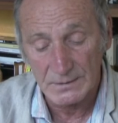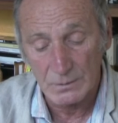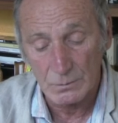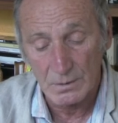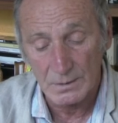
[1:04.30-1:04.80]
il
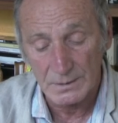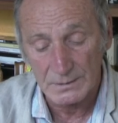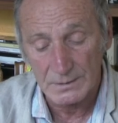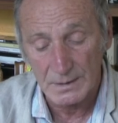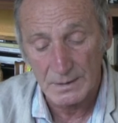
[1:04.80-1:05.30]
cuore,
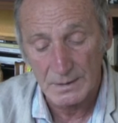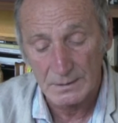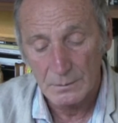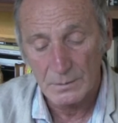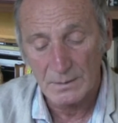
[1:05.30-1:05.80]
stella.
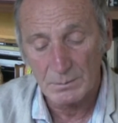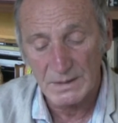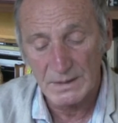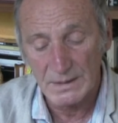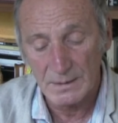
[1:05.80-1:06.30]
Ora
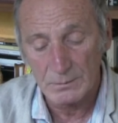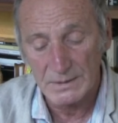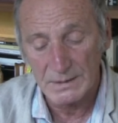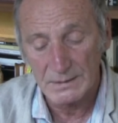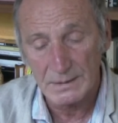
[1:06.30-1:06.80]
brilli
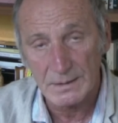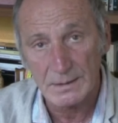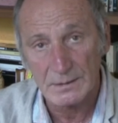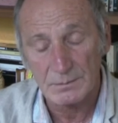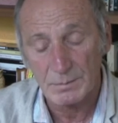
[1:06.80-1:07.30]
autentica,
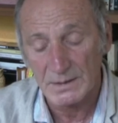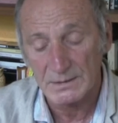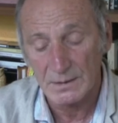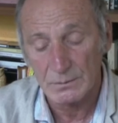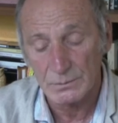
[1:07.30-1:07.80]

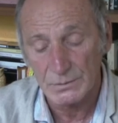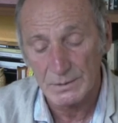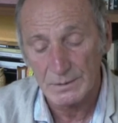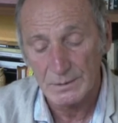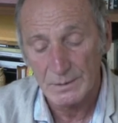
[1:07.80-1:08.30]
sparsa
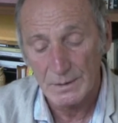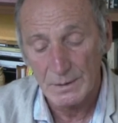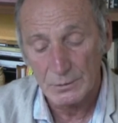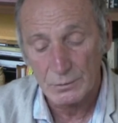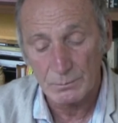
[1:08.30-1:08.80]
luce,
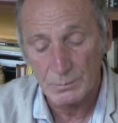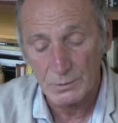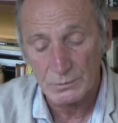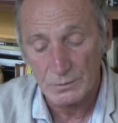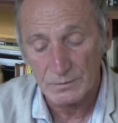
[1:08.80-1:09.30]

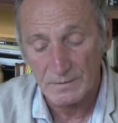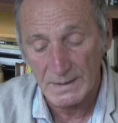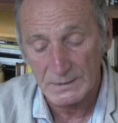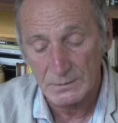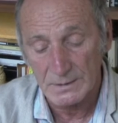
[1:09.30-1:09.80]
scomposto
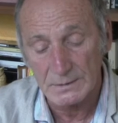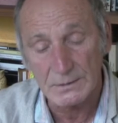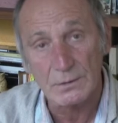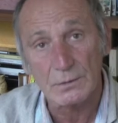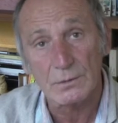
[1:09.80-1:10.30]
sfarzo
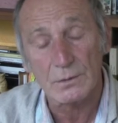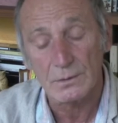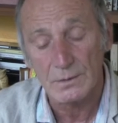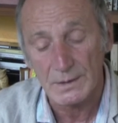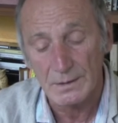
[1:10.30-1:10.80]
d'antico
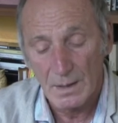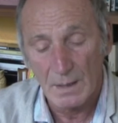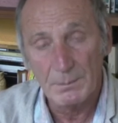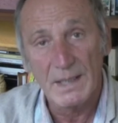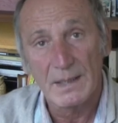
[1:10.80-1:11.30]
dolore. A
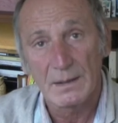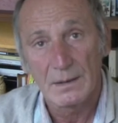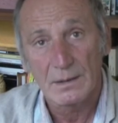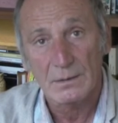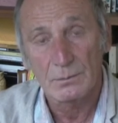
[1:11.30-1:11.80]
me
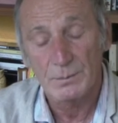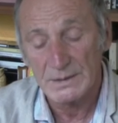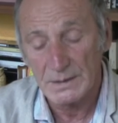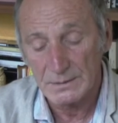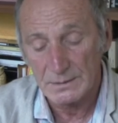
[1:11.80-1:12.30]

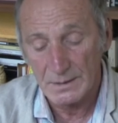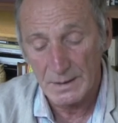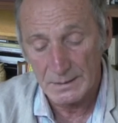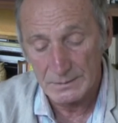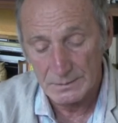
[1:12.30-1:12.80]
compete il
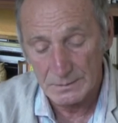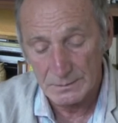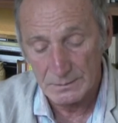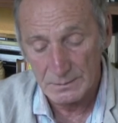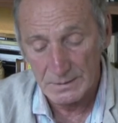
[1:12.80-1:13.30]
silenzio,
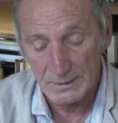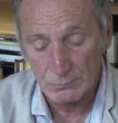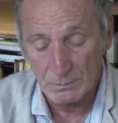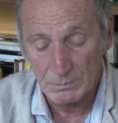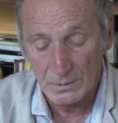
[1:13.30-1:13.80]
che le
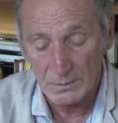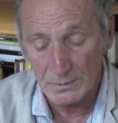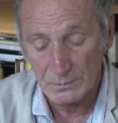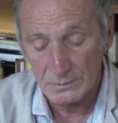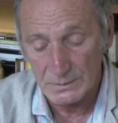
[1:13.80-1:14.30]
tue parole
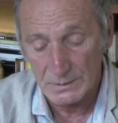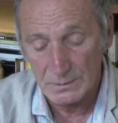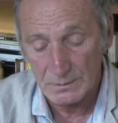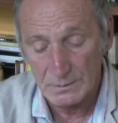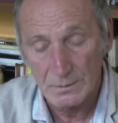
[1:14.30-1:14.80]
non
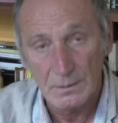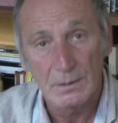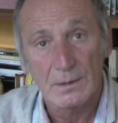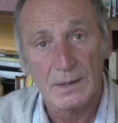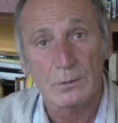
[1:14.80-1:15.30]
dicono,
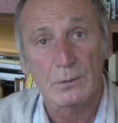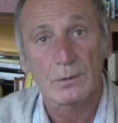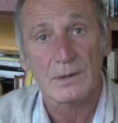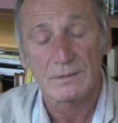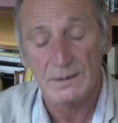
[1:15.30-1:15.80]
la
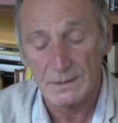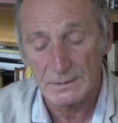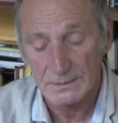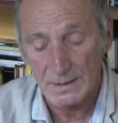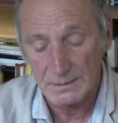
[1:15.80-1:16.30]
coreografia dei
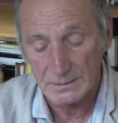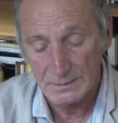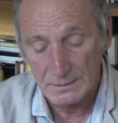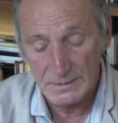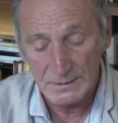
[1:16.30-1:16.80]

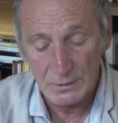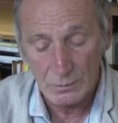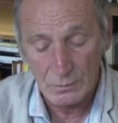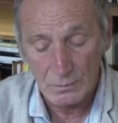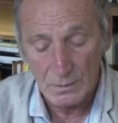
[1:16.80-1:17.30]
santi.
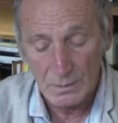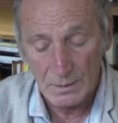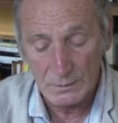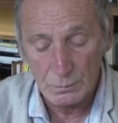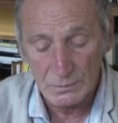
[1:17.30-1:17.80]
Dedico
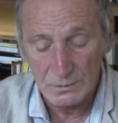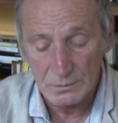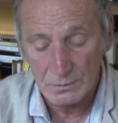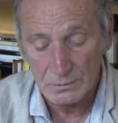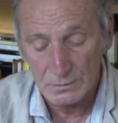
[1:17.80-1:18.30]
al tuo
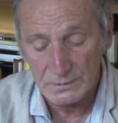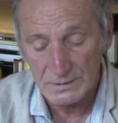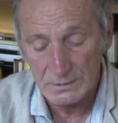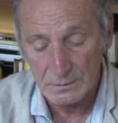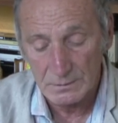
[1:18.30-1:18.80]
discorso
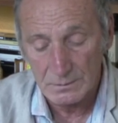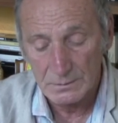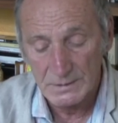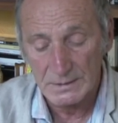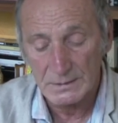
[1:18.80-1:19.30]
zitto,
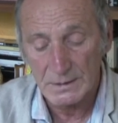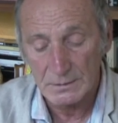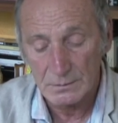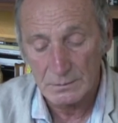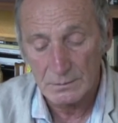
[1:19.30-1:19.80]
ti
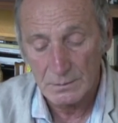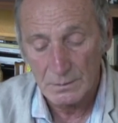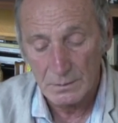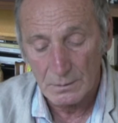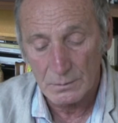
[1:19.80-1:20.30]
attendo
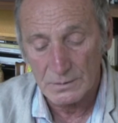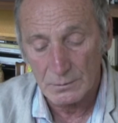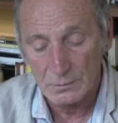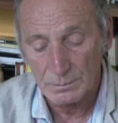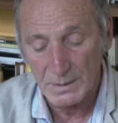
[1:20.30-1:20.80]
oltre
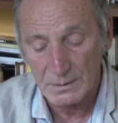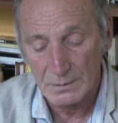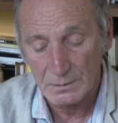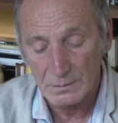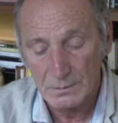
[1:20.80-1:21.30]
lo
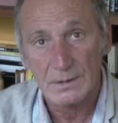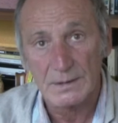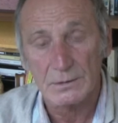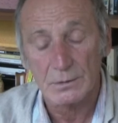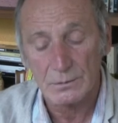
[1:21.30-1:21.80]
specchio,
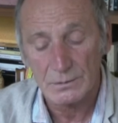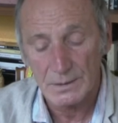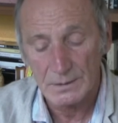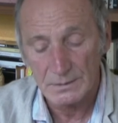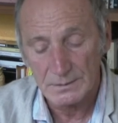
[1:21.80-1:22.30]

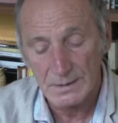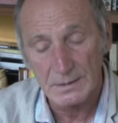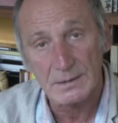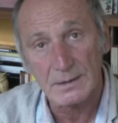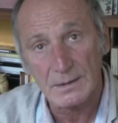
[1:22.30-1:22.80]
radiosa
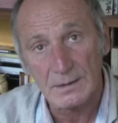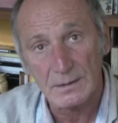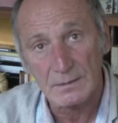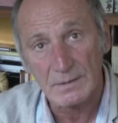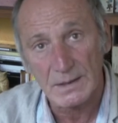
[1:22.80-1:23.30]
d'ardire
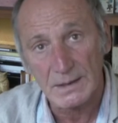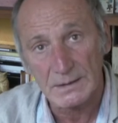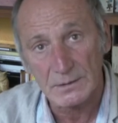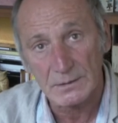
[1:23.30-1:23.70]
barcate